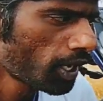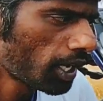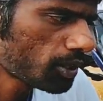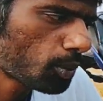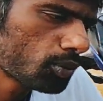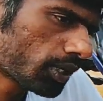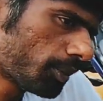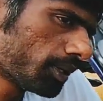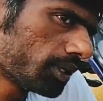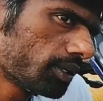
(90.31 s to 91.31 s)
அதுக்கப்புறம்
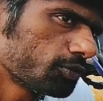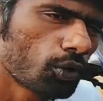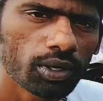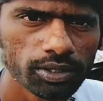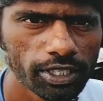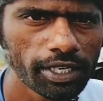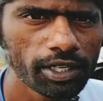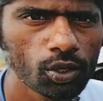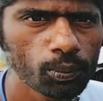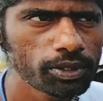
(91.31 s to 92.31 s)
நம்ம ஃபோ த்ரீ
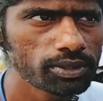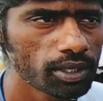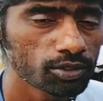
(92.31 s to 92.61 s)
ஹண்ட்ரட் ருபீஸ்